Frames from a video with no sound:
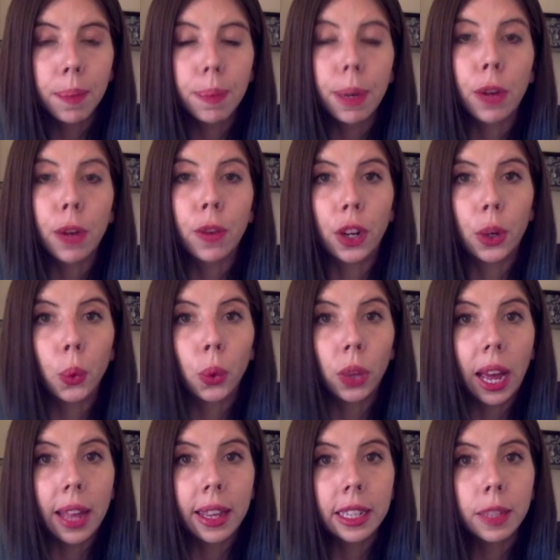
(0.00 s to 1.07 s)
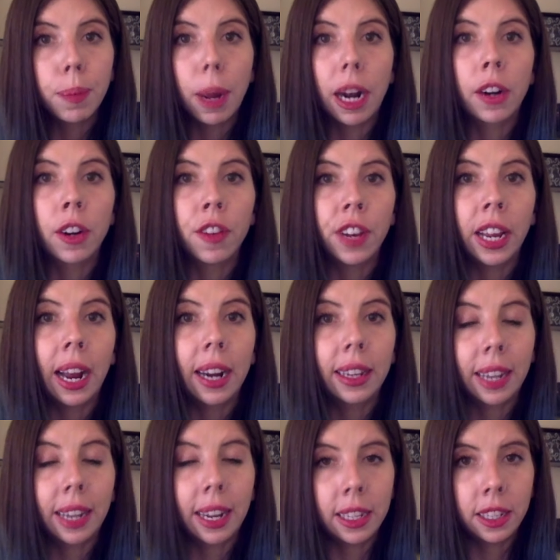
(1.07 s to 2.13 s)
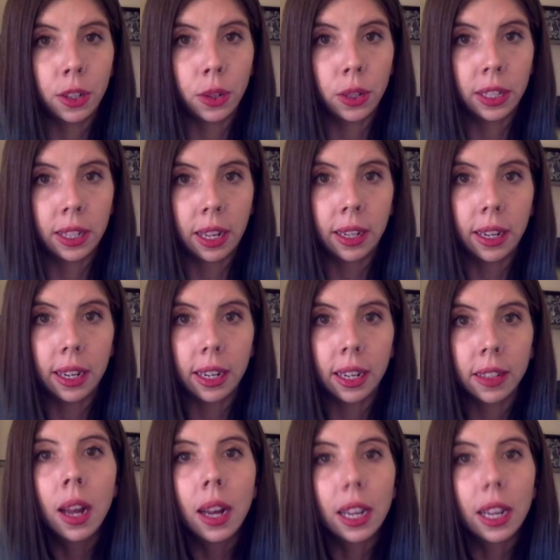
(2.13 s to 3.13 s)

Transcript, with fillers: pero fecundadas para reflejar tradiciones andinas.